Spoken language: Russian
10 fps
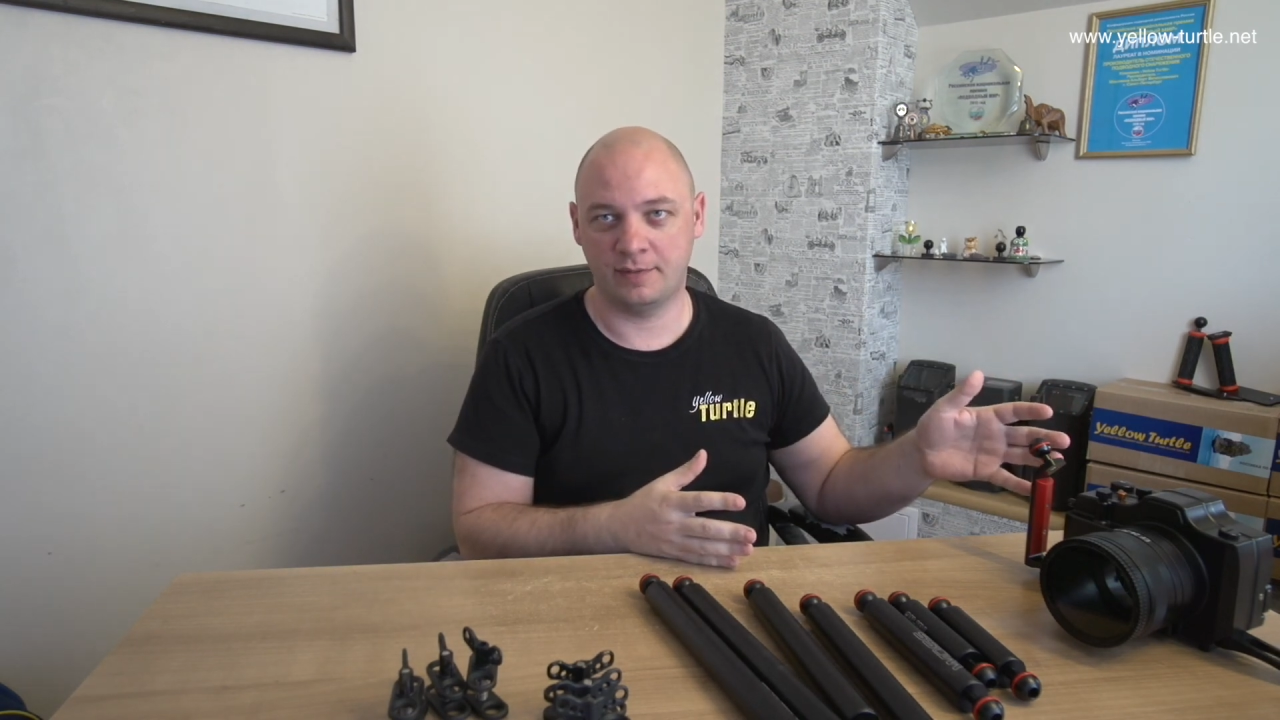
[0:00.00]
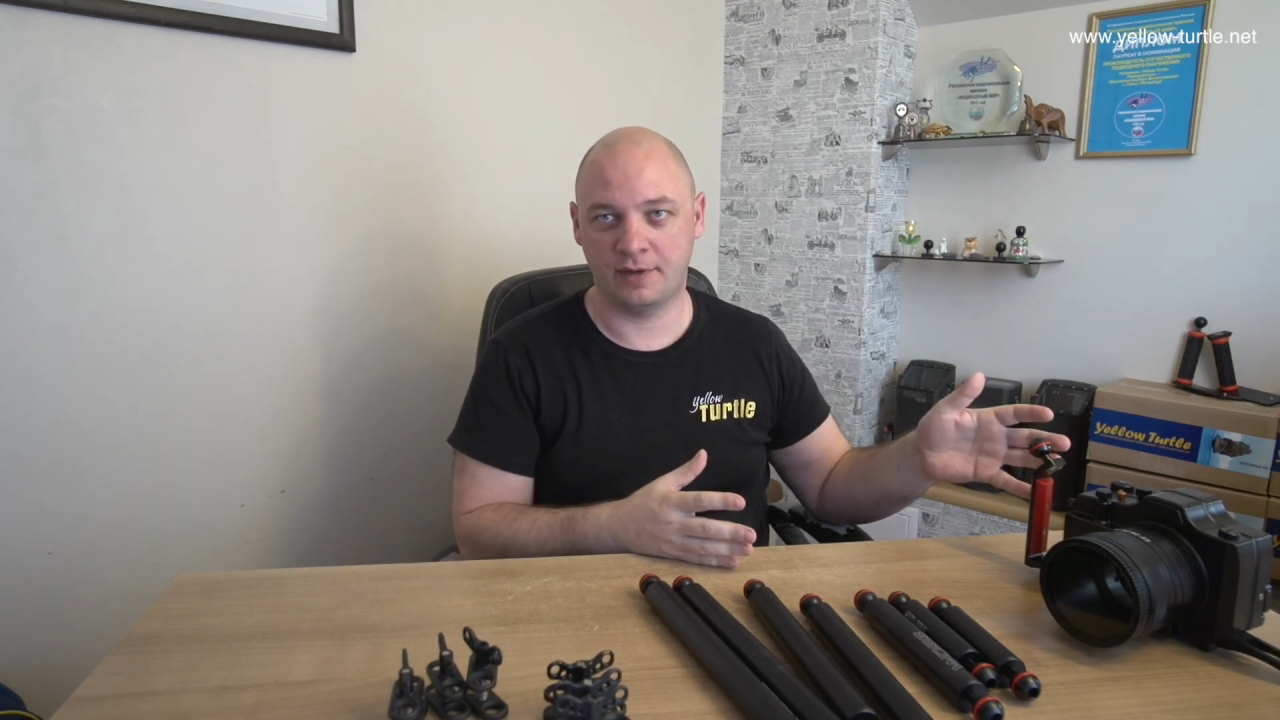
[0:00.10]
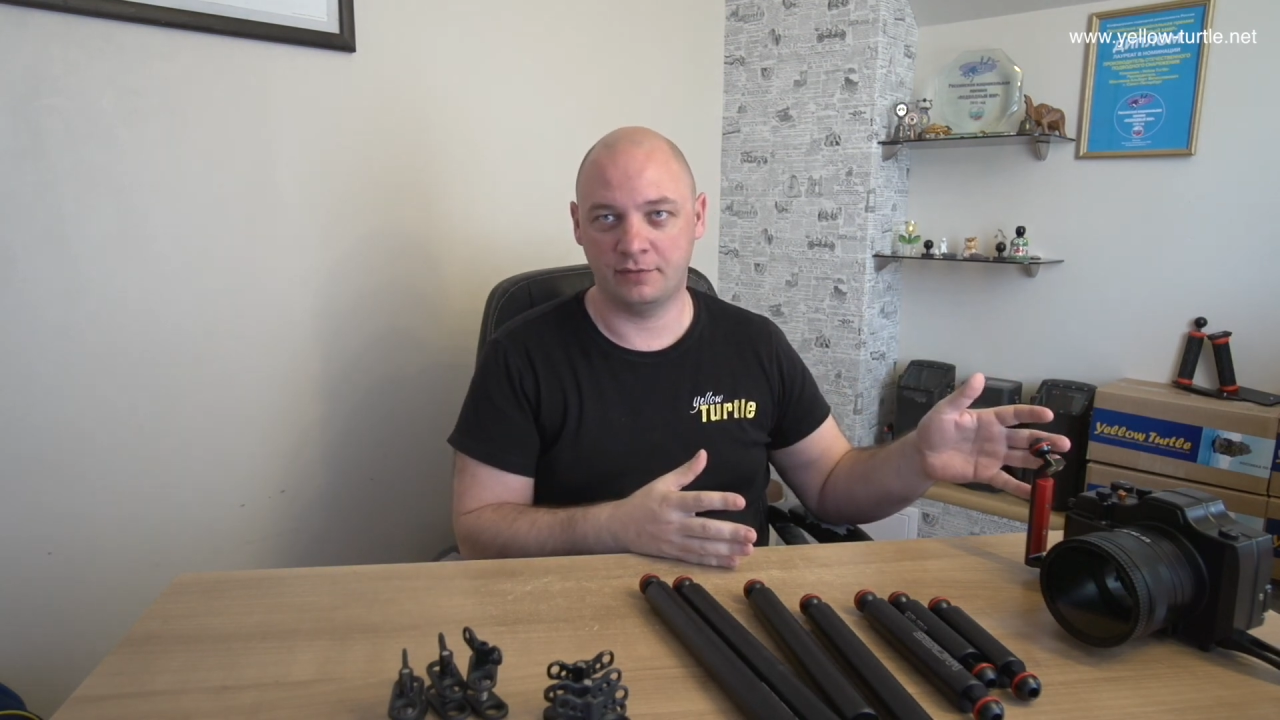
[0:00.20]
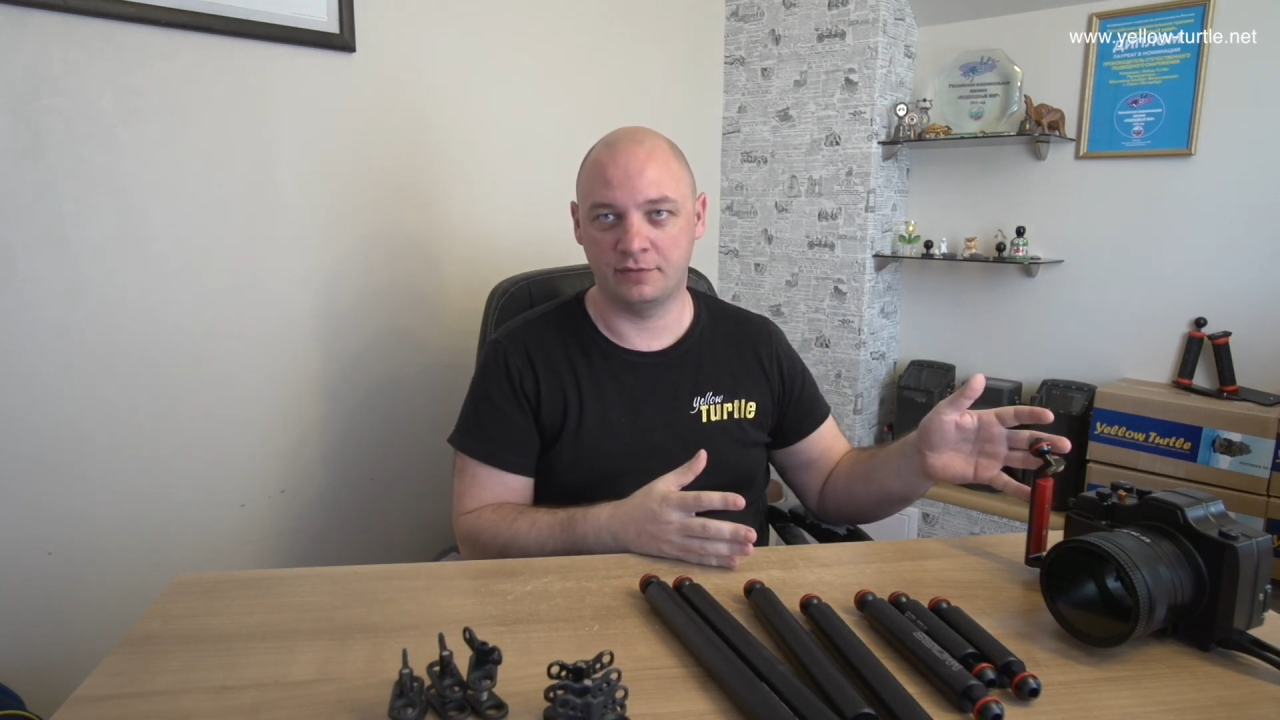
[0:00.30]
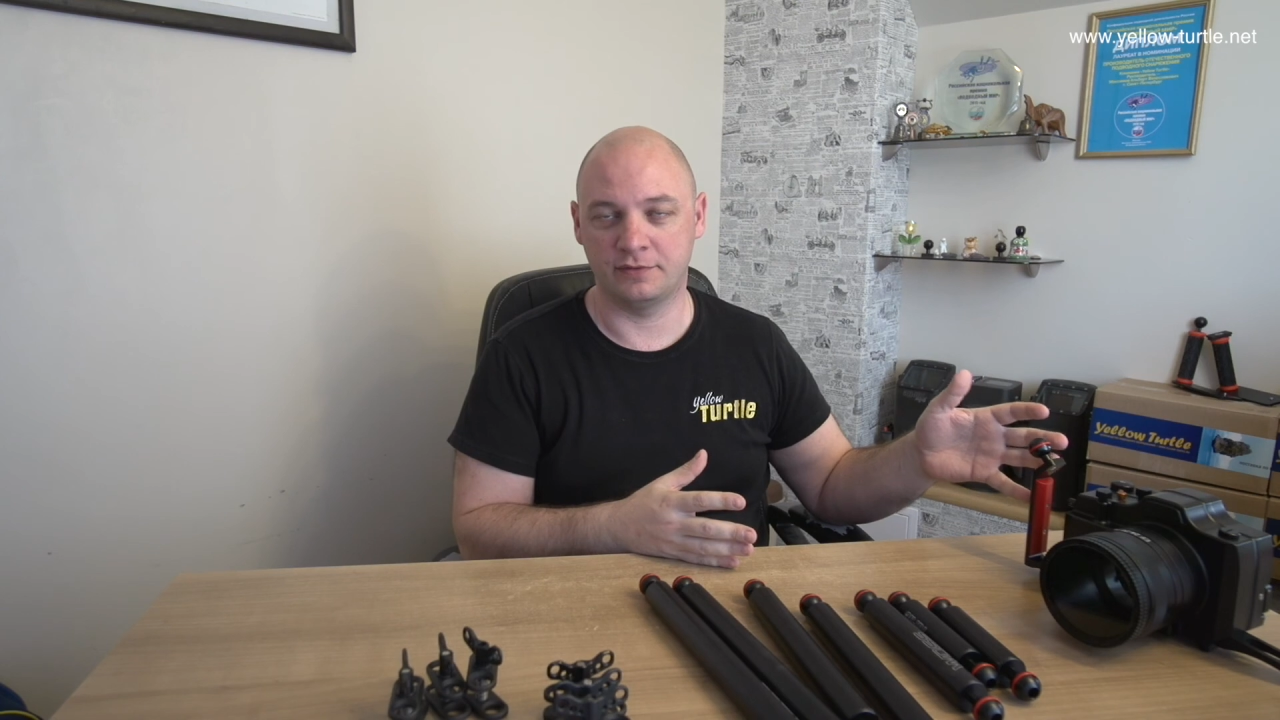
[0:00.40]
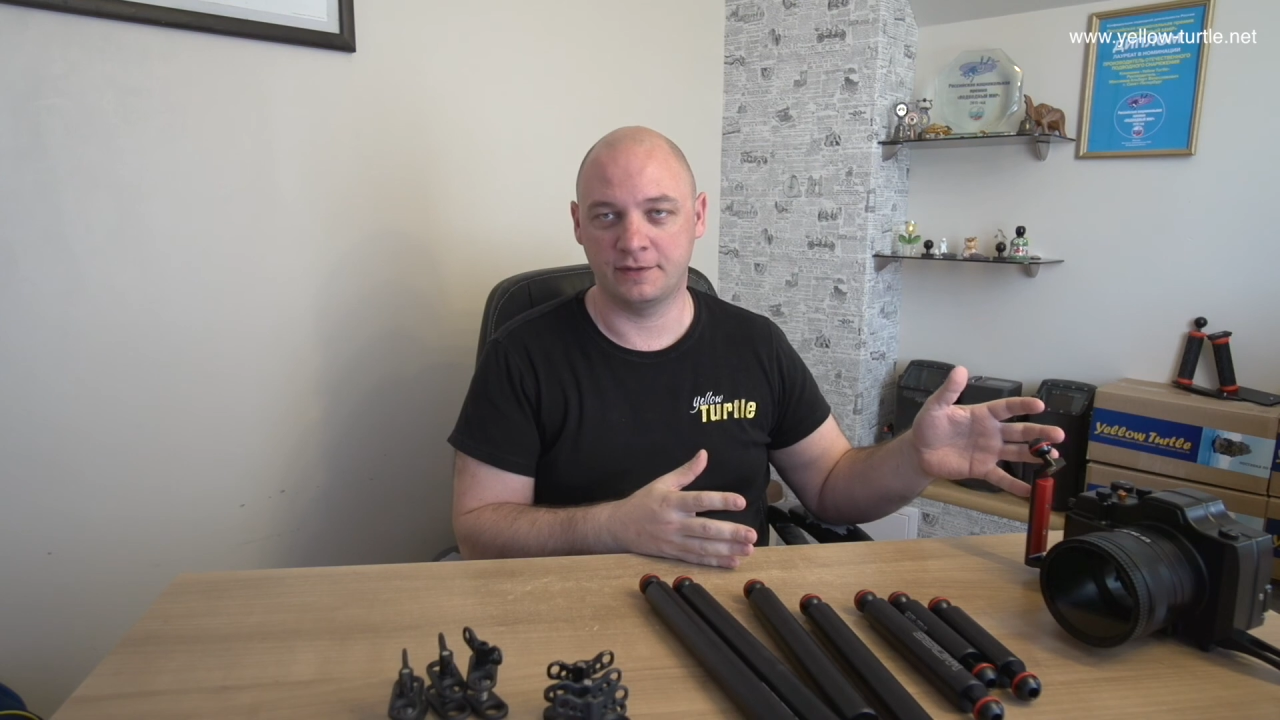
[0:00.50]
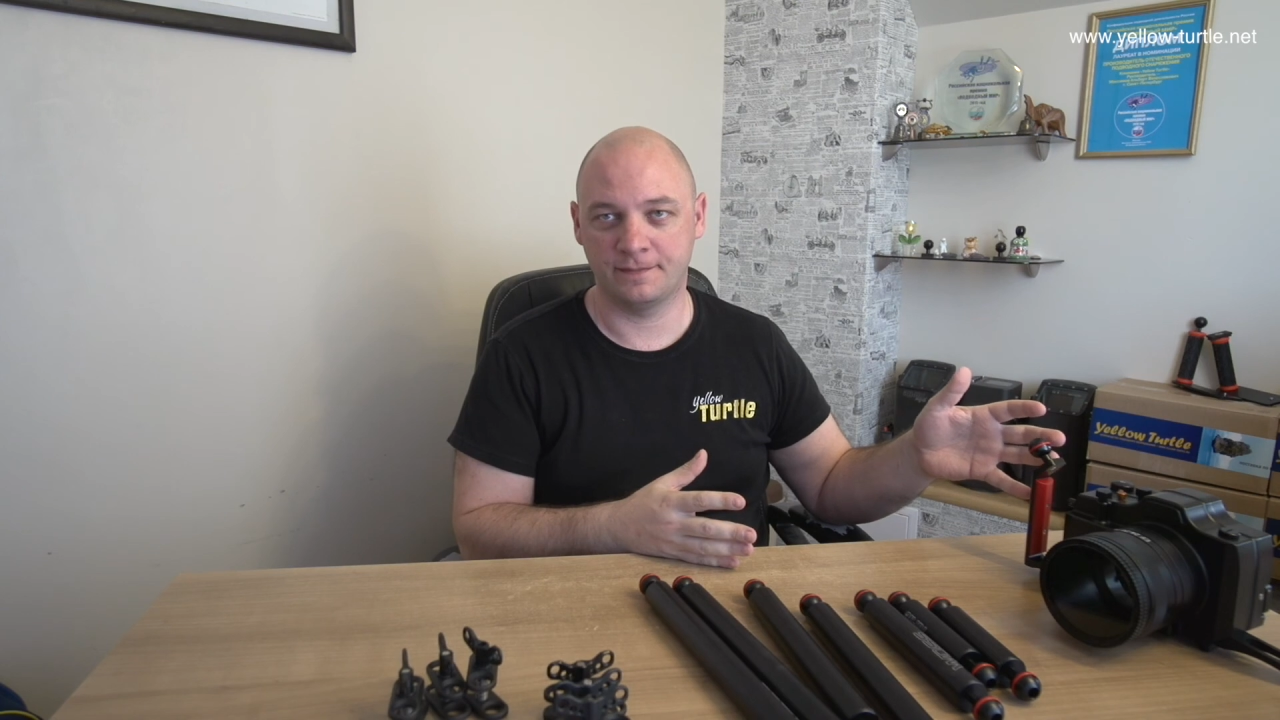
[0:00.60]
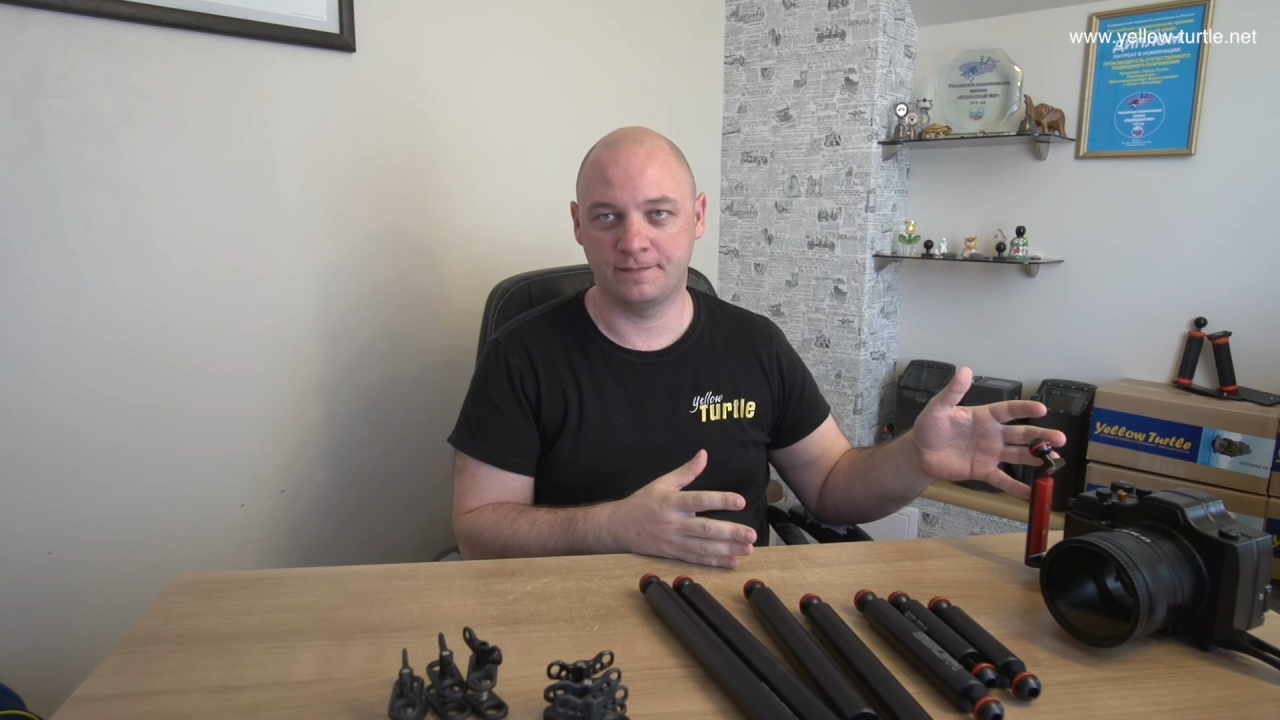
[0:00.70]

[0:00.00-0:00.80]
оборудования.